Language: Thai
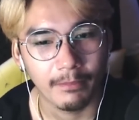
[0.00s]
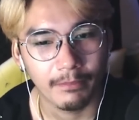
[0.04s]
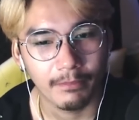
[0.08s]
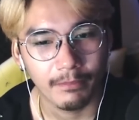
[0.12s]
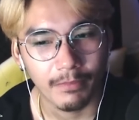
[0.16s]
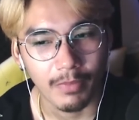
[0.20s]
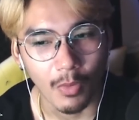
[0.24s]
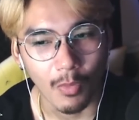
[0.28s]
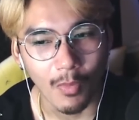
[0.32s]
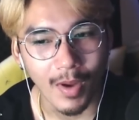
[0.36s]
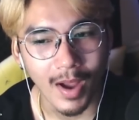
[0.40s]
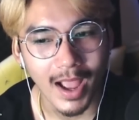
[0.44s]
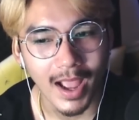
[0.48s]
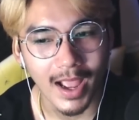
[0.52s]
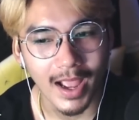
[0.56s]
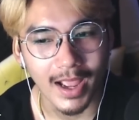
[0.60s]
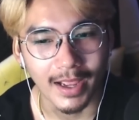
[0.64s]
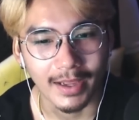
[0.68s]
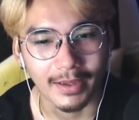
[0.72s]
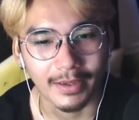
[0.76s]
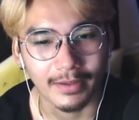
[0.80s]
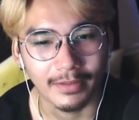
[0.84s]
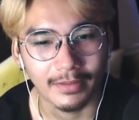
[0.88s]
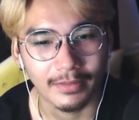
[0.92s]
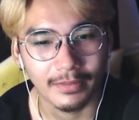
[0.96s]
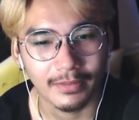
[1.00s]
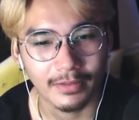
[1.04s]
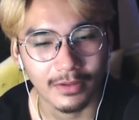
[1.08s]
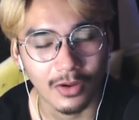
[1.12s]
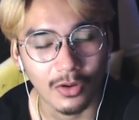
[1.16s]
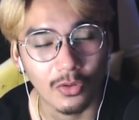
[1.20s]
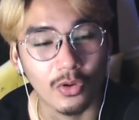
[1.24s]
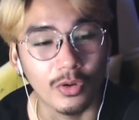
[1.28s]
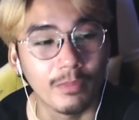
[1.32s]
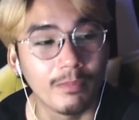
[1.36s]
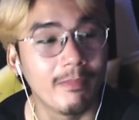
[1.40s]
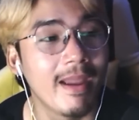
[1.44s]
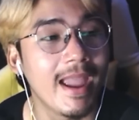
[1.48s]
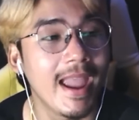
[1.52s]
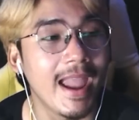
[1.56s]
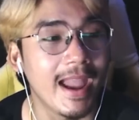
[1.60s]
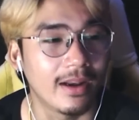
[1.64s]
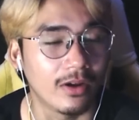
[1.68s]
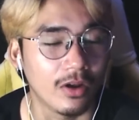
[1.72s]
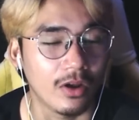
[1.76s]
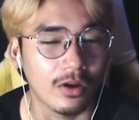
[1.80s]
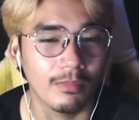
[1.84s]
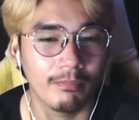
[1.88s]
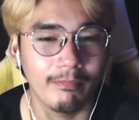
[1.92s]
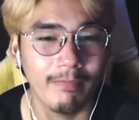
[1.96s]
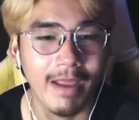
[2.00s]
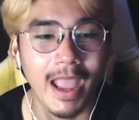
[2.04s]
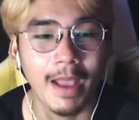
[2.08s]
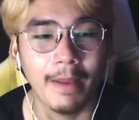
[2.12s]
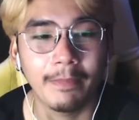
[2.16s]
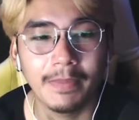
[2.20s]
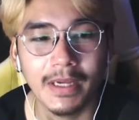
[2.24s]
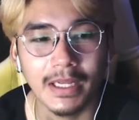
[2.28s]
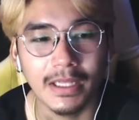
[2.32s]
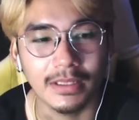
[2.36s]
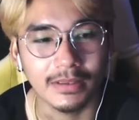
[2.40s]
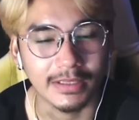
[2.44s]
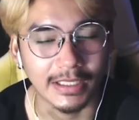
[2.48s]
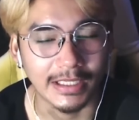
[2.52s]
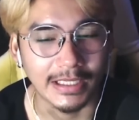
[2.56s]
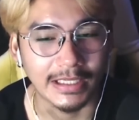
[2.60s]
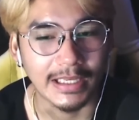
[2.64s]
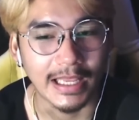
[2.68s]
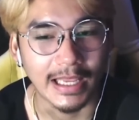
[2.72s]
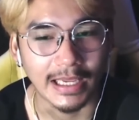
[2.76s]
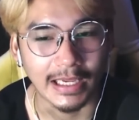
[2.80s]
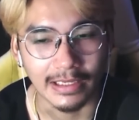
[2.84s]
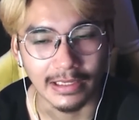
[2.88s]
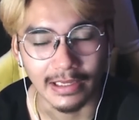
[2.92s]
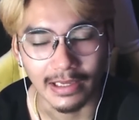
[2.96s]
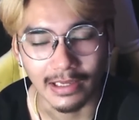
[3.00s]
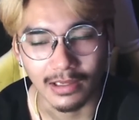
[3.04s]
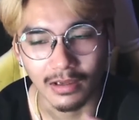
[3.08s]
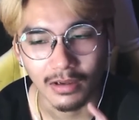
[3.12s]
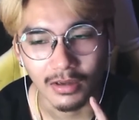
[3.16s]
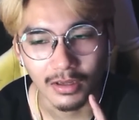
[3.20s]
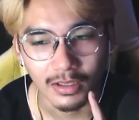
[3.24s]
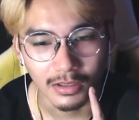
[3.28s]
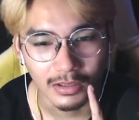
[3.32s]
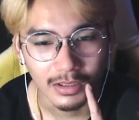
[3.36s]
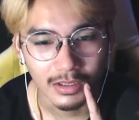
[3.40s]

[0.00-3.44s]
เพราะว่าก็คุณแม่เนาะแม่เพื่อนตีเด็กเนี่ยก็